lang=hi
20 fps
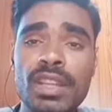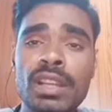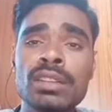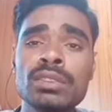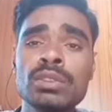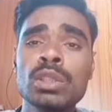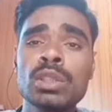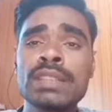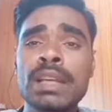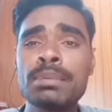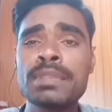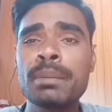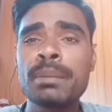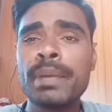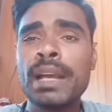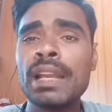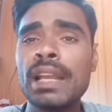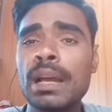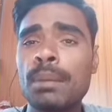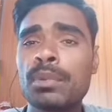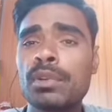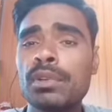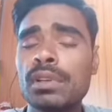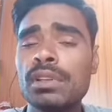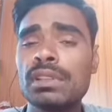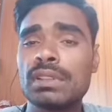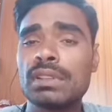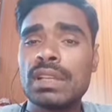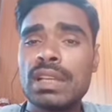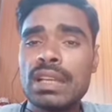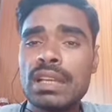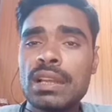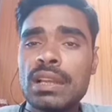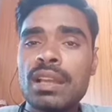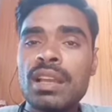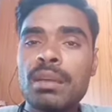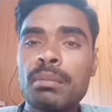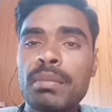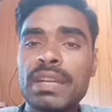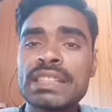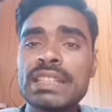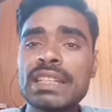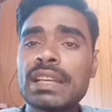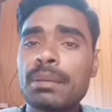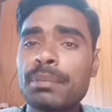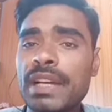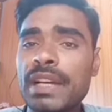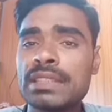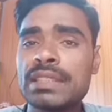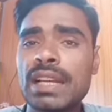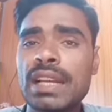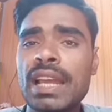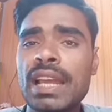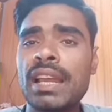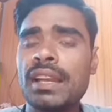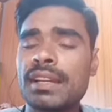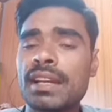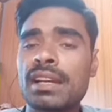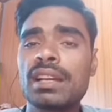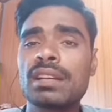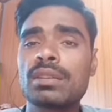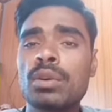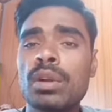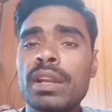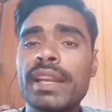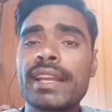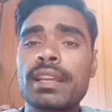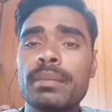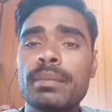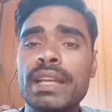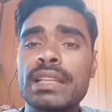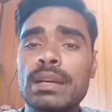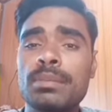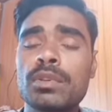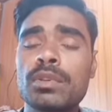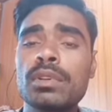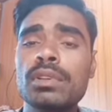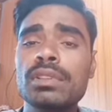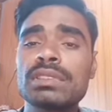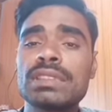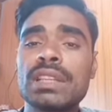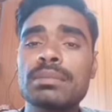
जो सबसे पहले आपको मशीन के पास जाना है ढक्कन खोलने के बाद आपको